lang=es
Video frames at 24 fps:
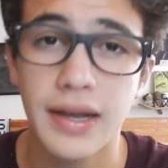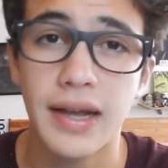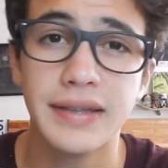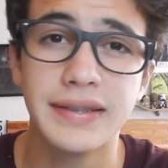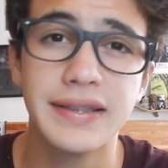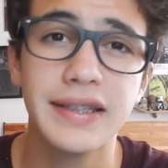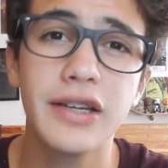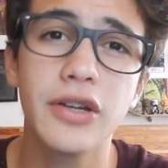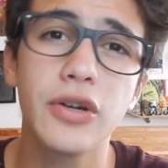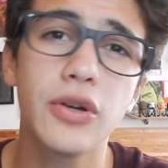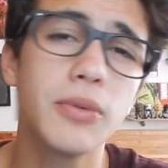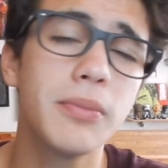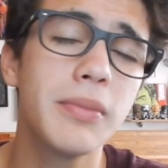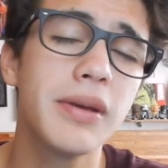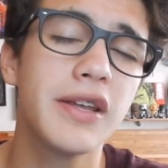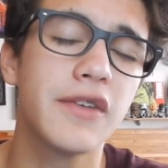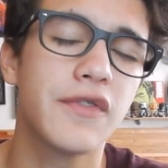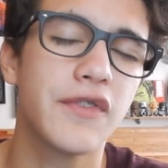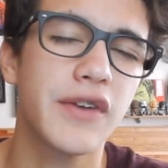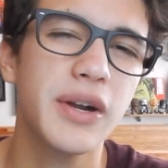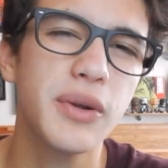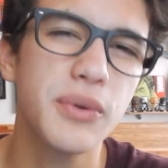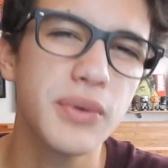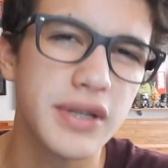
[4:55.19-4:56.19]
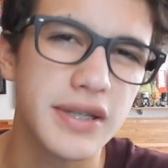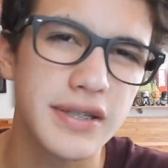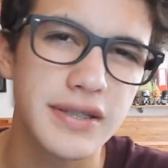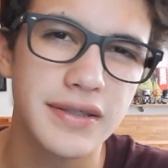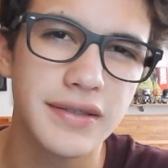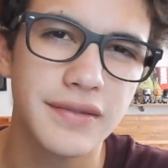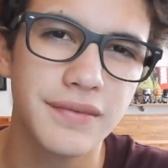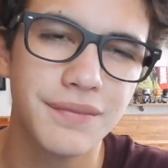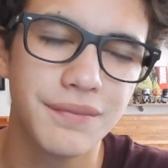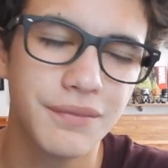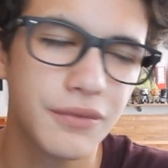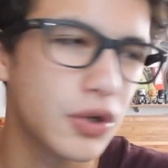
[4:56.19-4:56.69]
Así que no me
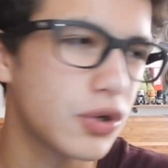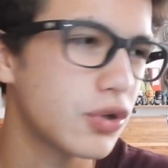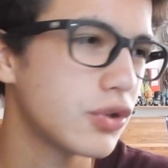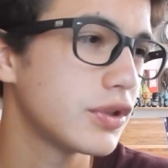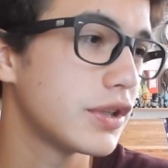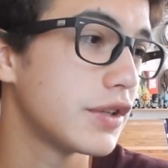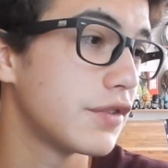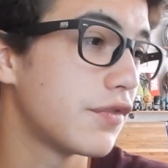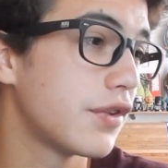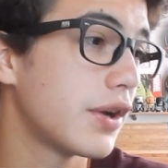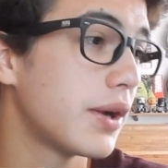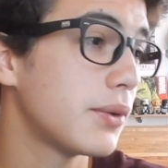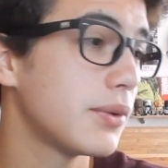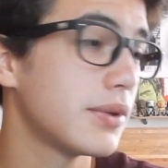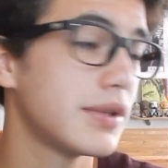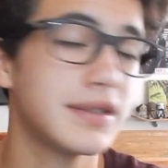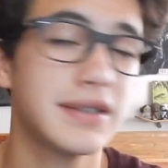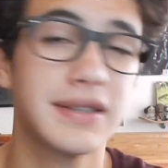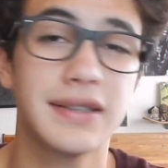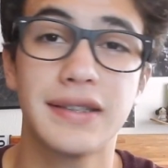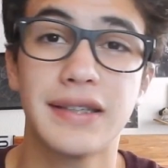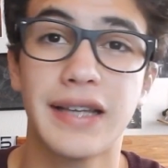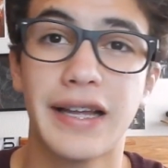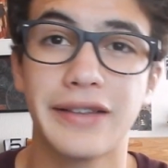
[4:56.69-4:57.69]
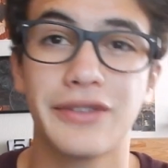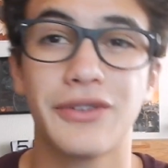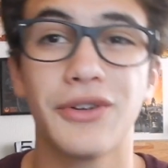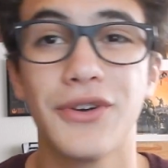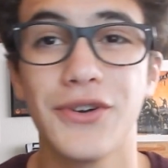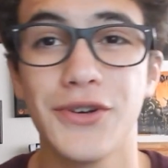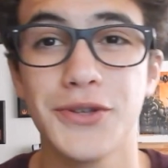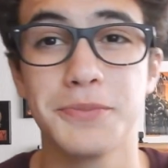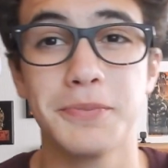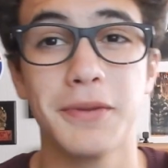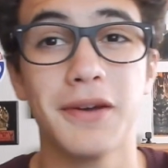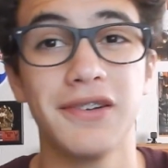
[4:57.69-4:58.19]
defraudes, no nos defraudes a
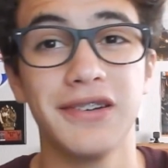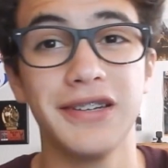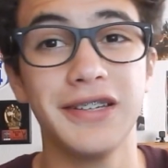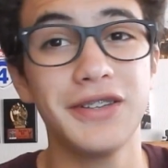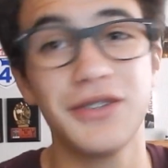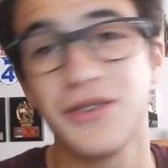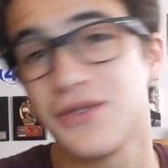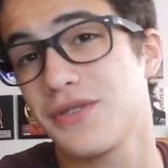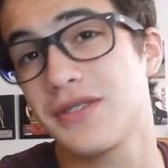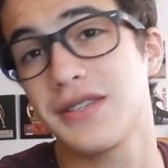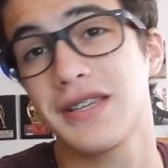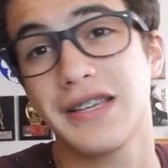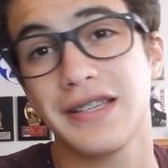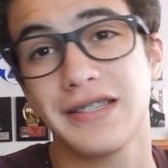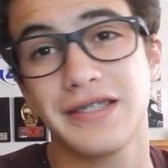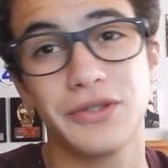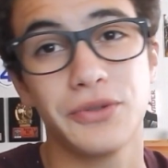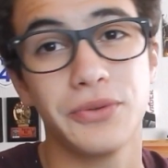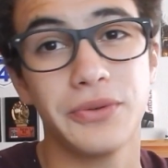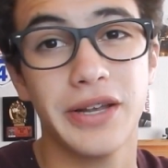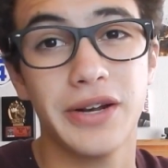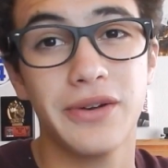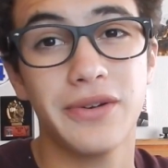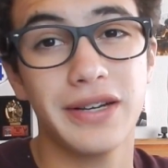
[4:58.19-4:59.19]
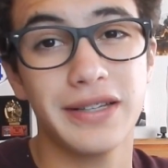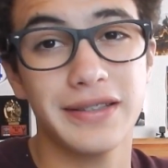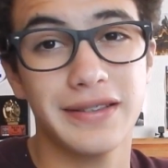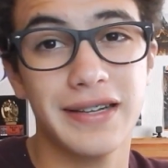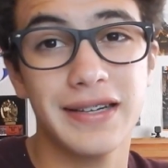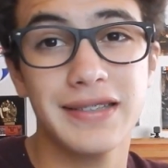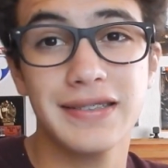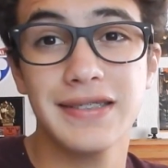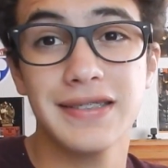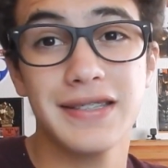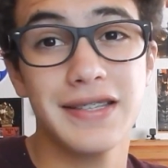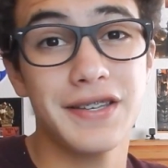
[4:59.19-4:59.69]
todos los Pablitos que estuvieron
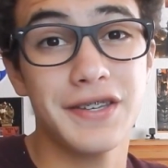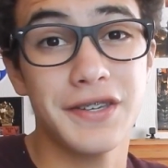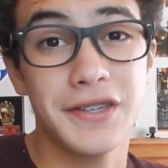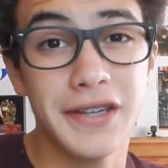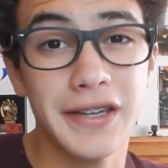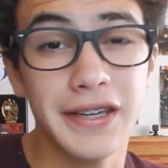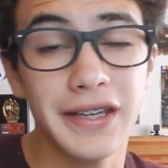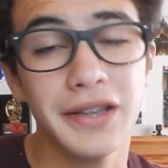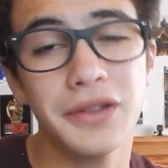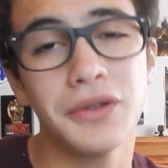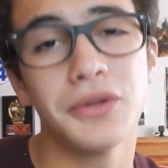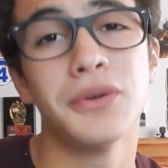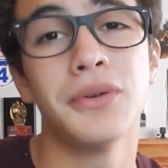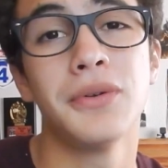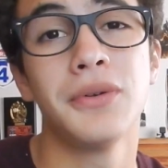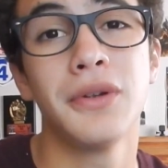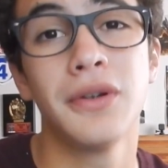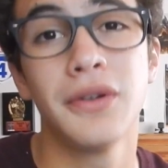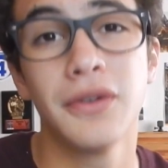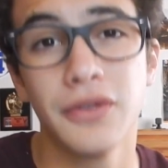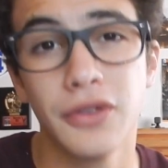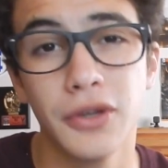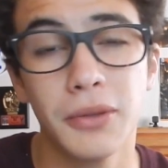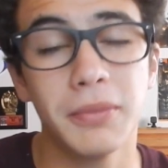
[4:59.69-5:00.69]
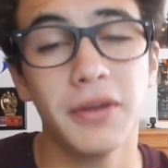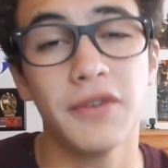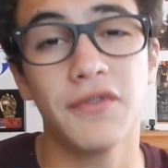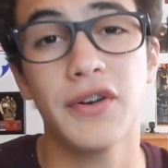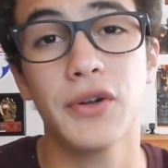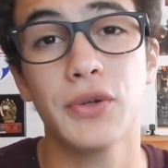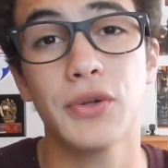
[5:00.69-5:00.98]
atrás desde chiquito, no me